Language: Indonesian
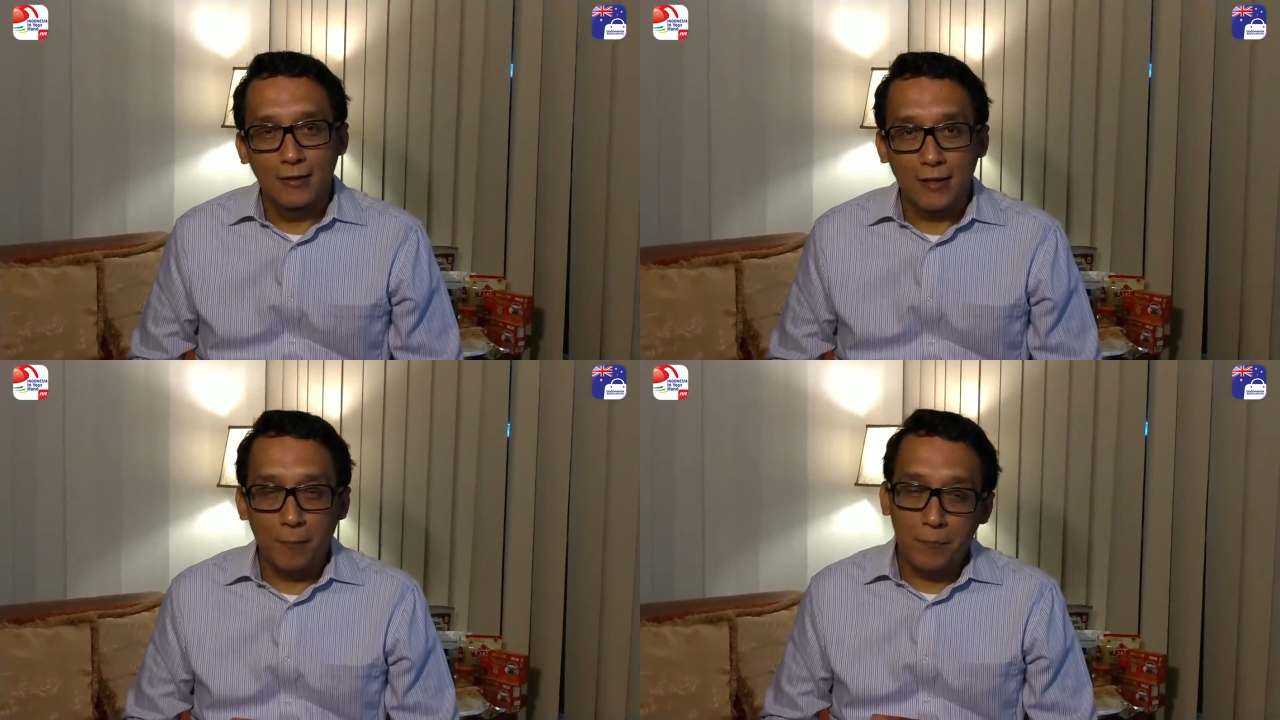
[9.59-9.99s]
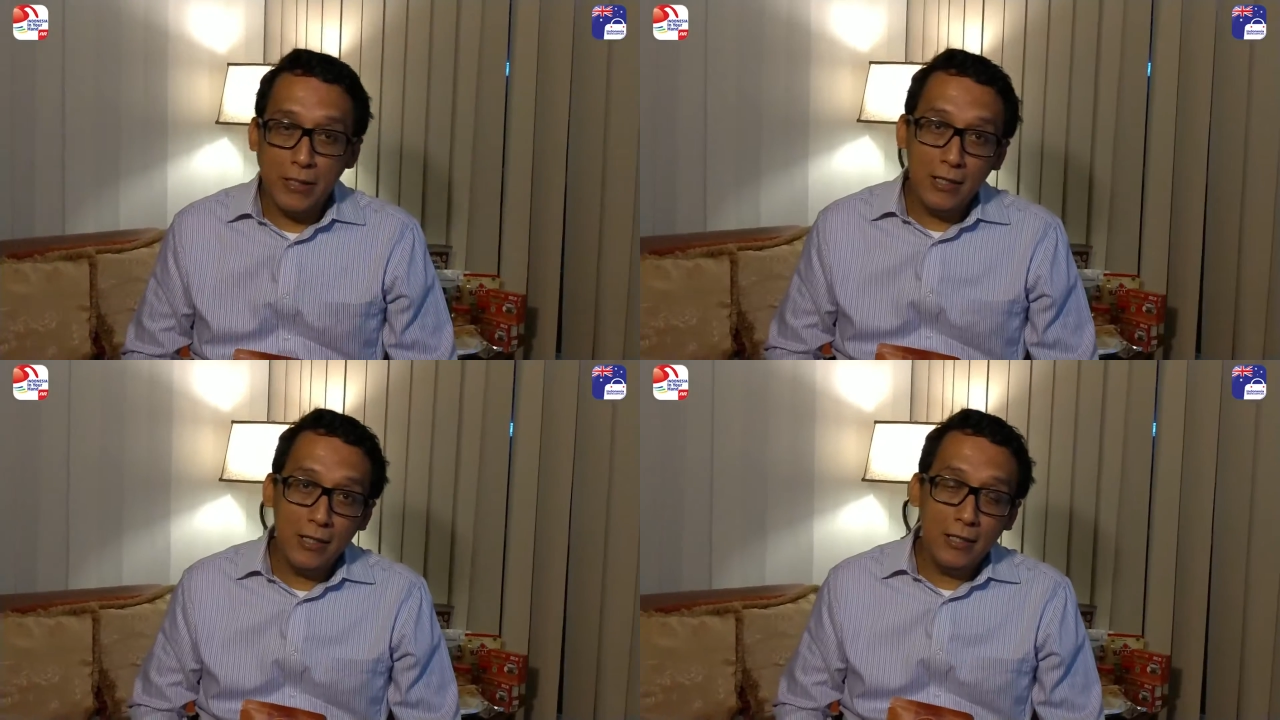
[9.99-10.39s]

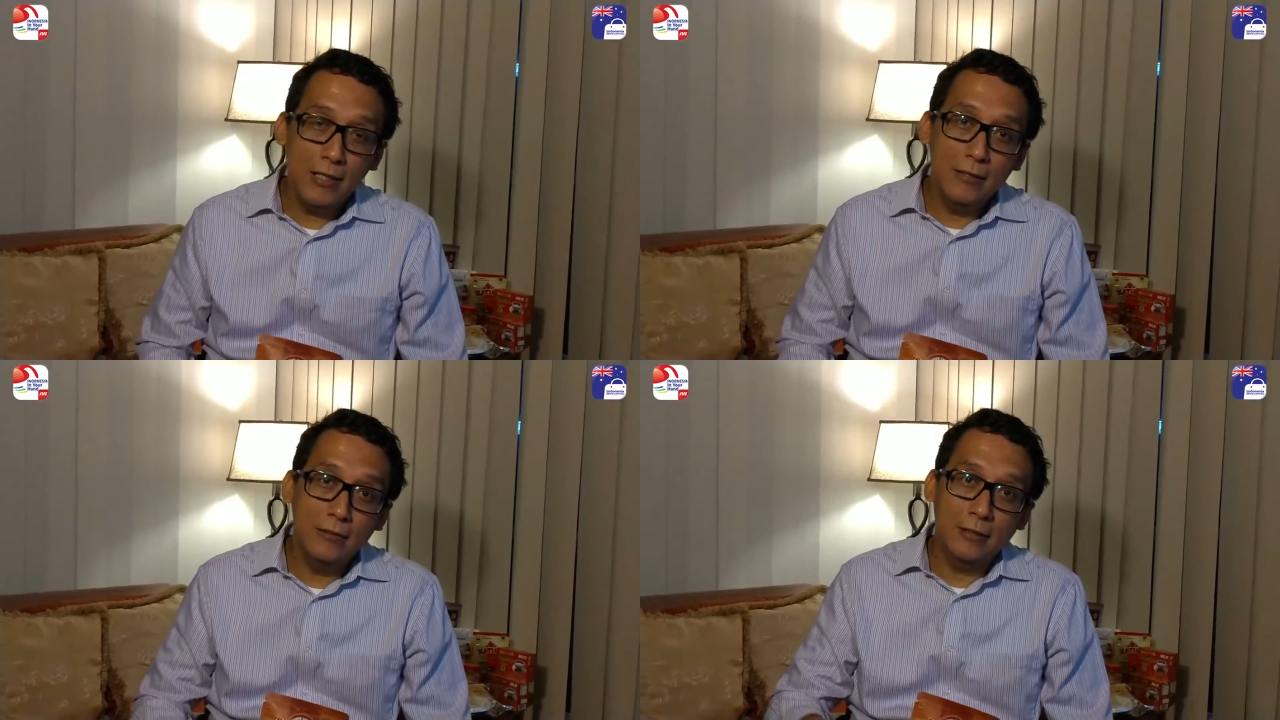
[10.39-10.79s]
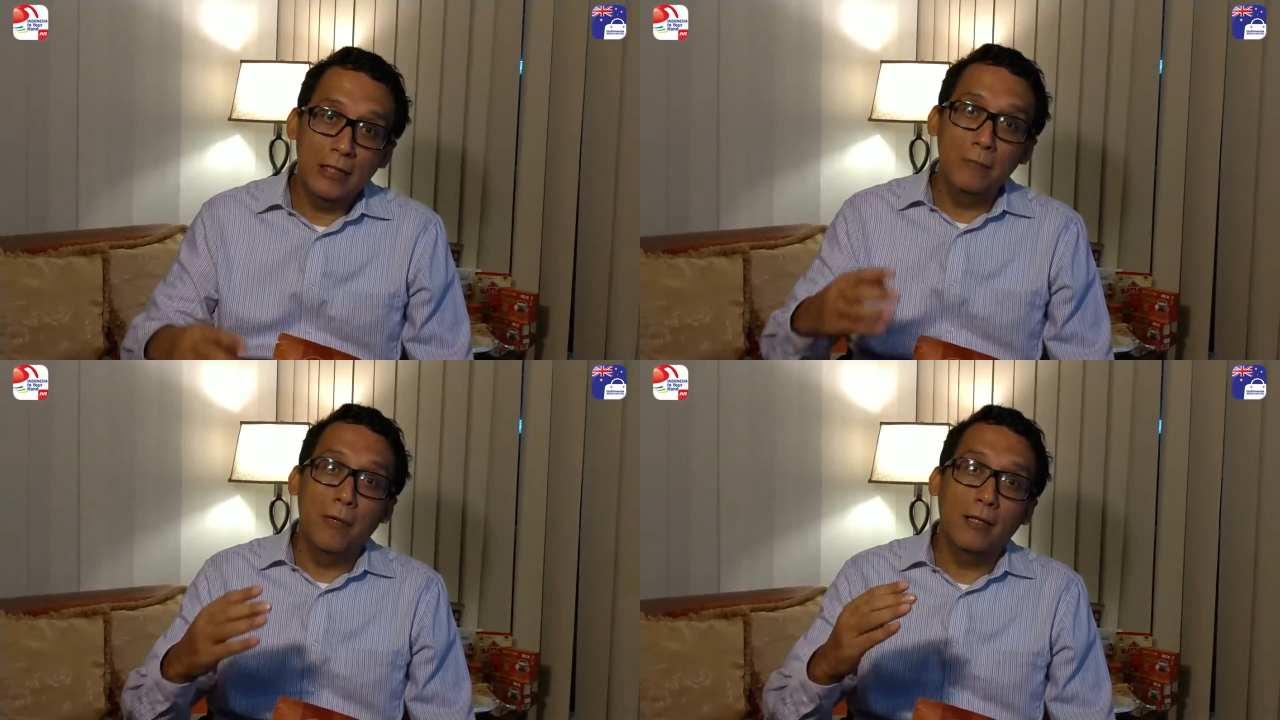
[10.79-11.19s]
Tapi
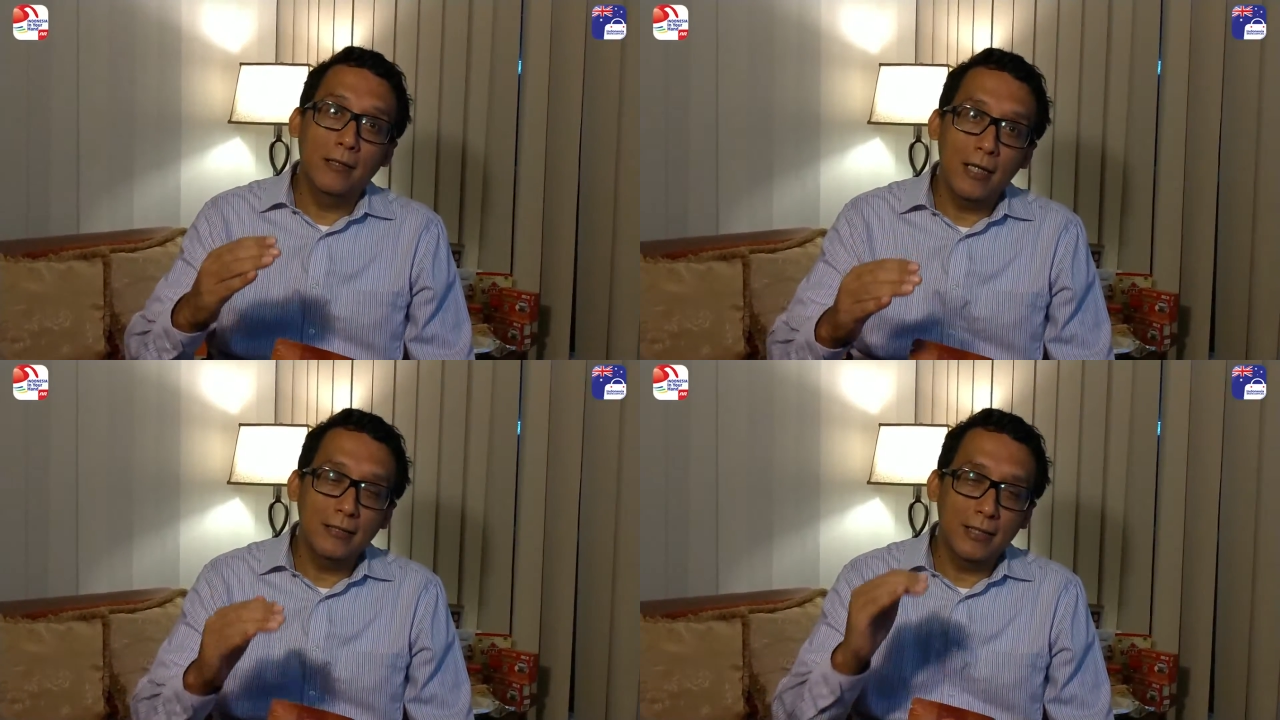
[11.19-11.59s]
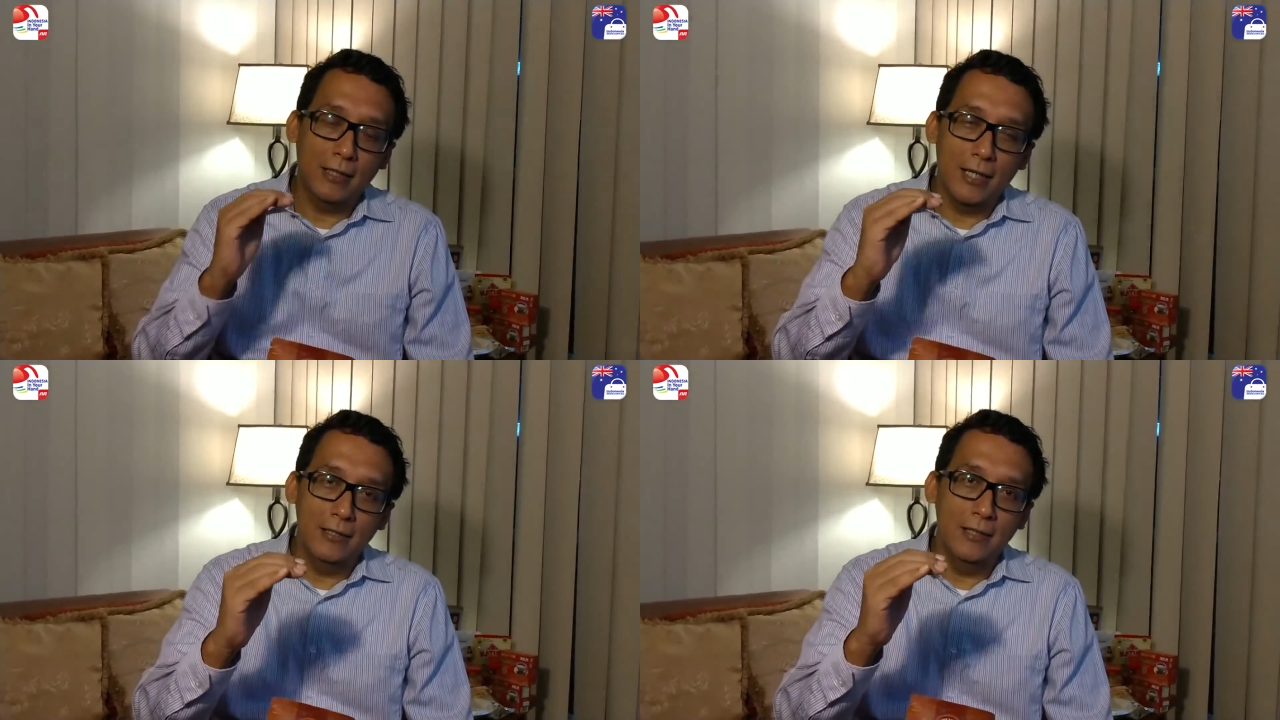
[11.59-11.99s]
gimana
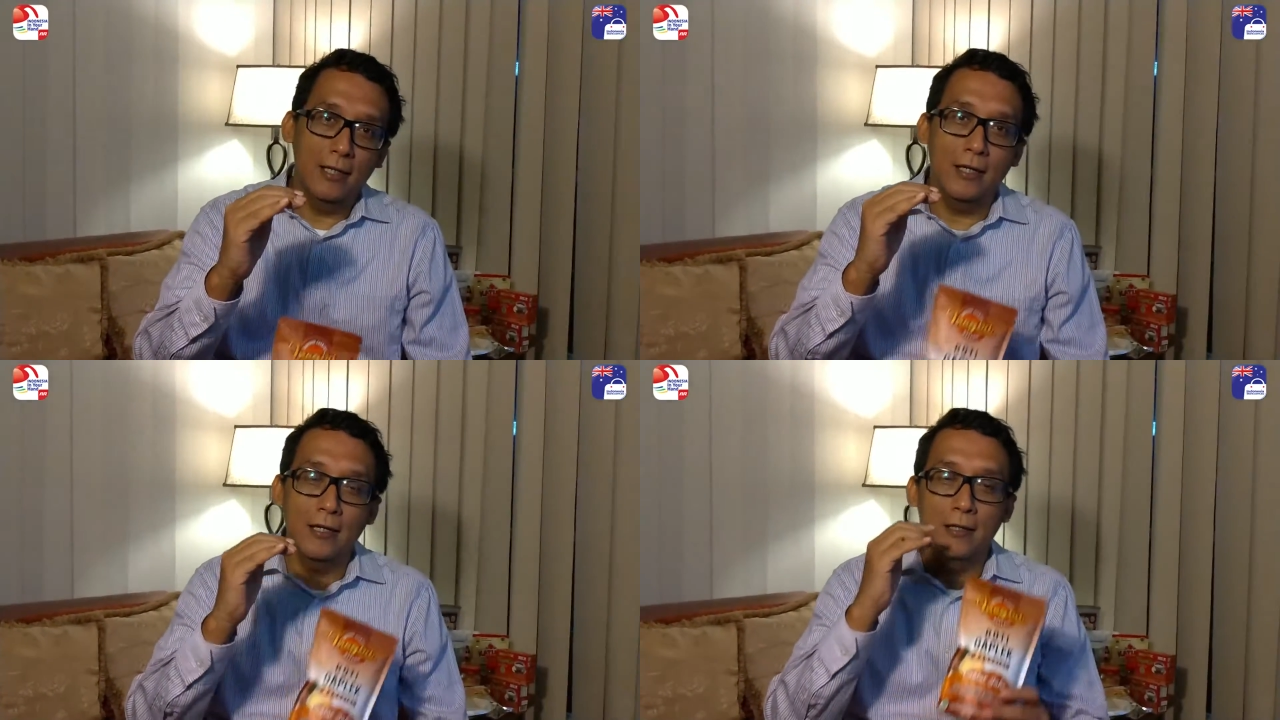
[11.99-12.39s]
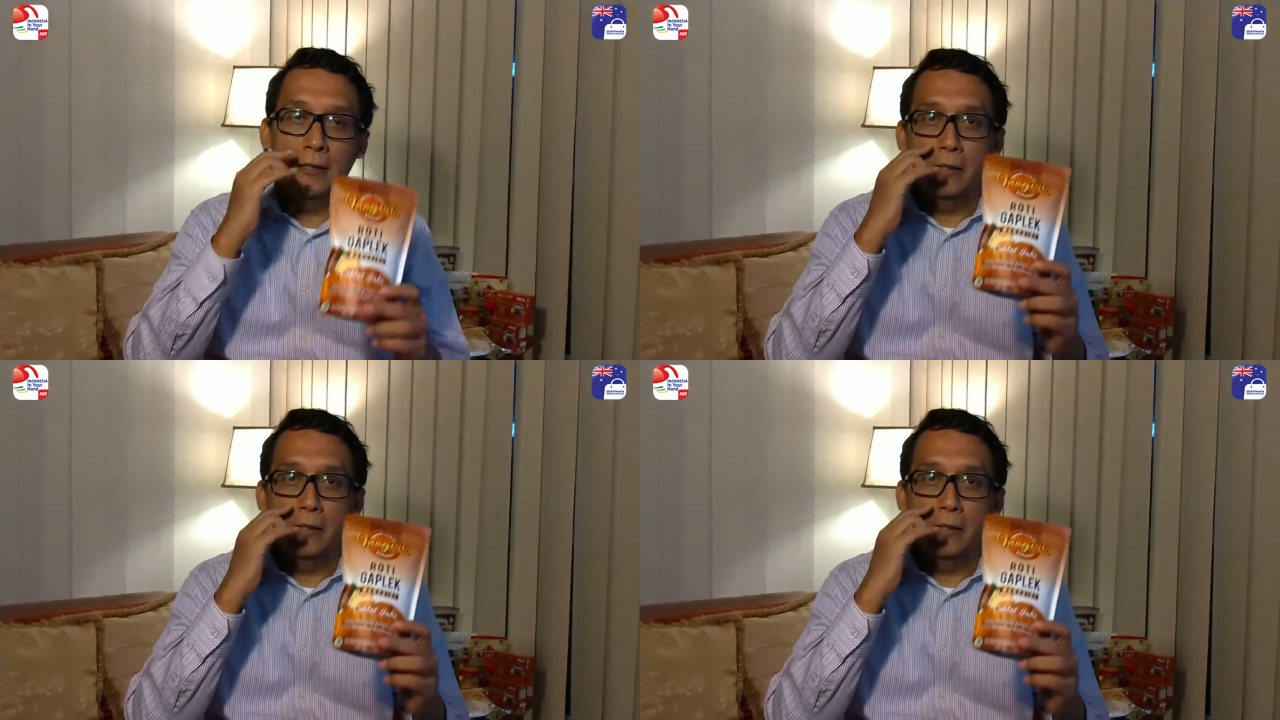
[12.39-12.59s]
caranya